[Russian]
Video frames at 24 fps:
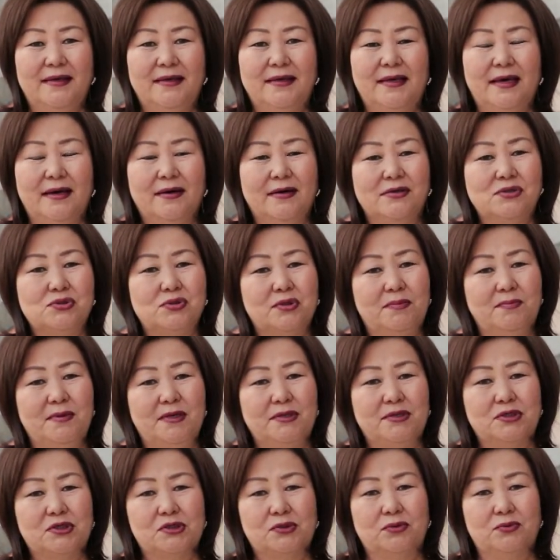Я хочу
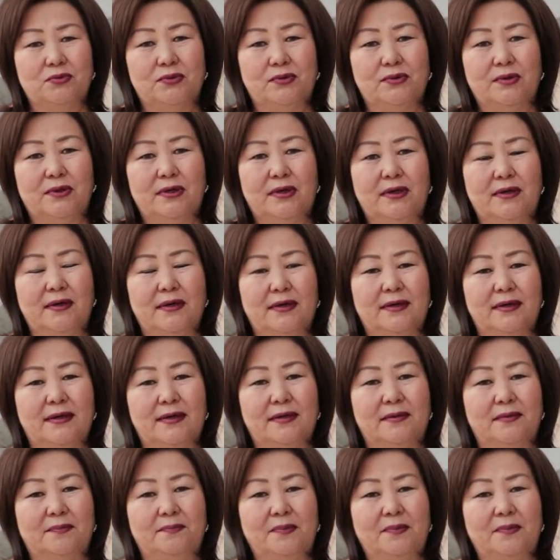отметить, что э,